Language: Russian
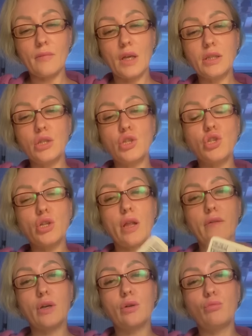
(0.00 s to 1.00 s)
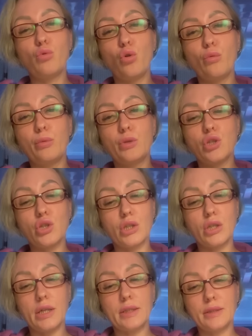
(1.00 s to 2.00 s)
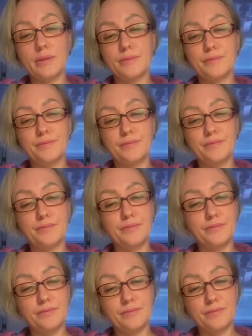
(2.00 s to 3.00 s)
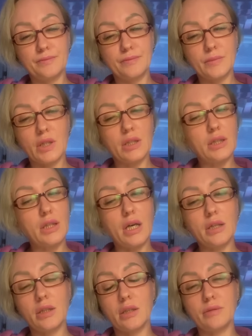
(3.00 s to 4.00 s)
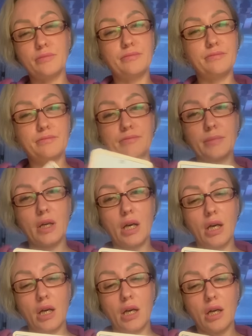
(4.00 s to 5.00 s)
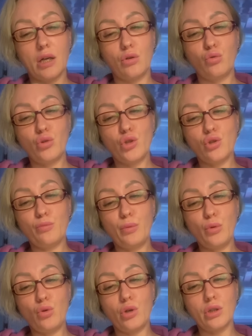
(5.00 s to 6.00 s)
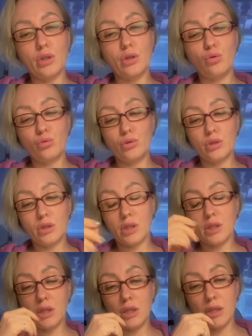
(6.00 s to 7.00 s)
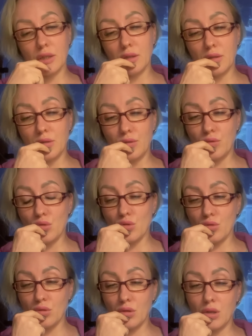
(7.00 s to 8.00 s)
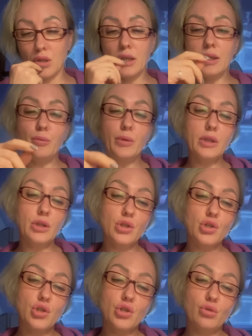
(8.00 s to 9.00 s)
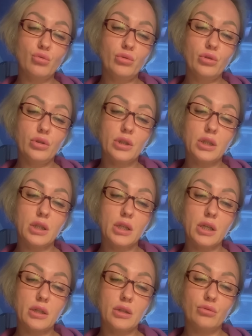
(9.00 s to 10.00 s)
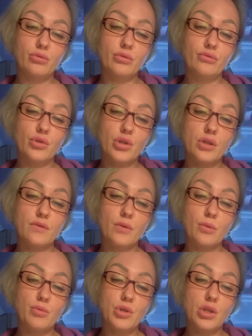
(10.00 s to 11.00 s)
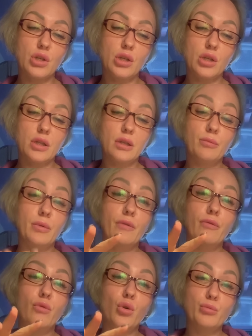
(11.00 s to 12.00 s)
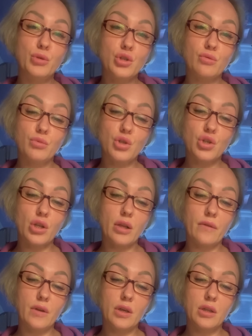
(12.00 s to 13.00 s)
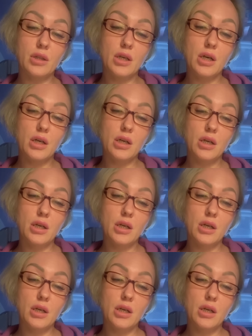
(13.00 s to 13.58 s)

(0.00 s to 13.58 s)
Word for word: Здесь человек мог быть женат, контакта очень плохо находит контакты девчонки. Либо это с женой контакта у него сейчас вообще нет, либо в общем человек, да.